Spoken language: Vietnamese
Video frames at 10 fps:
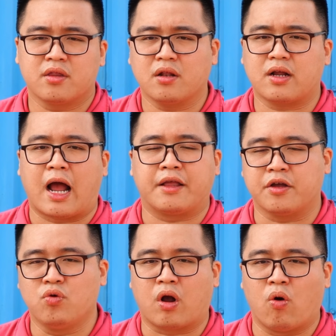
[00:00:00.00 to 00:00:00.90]
tất cả những
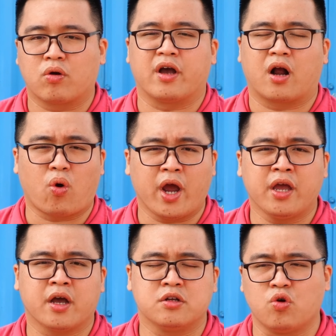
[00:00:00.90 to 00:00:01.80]
cái nhu cầu, kể cả
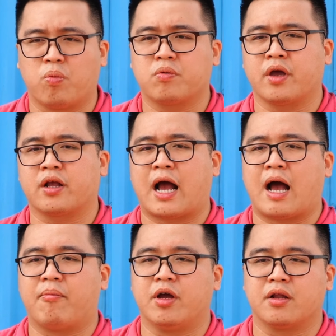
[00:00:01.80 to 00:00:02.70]
quay, kể cả chụp, kể
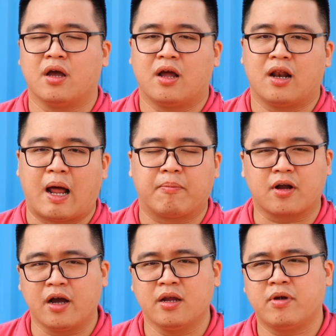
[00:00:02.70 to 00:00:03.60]
cả mình làm
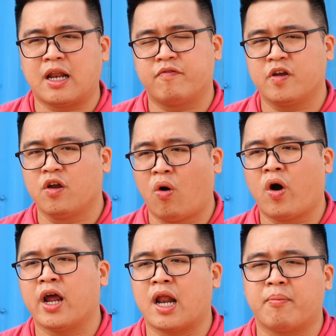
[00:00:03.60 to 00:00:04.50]
kênh, mình làm video,
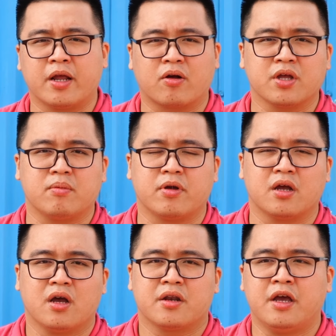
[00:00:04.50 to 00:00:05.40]
hay là mình có thể mình
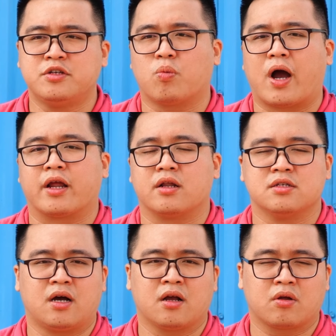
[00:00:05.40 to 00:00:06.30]
đi chụp ảnh
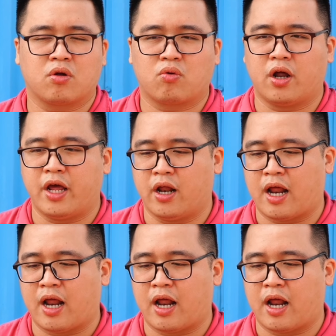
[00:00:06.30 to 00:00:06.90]
là để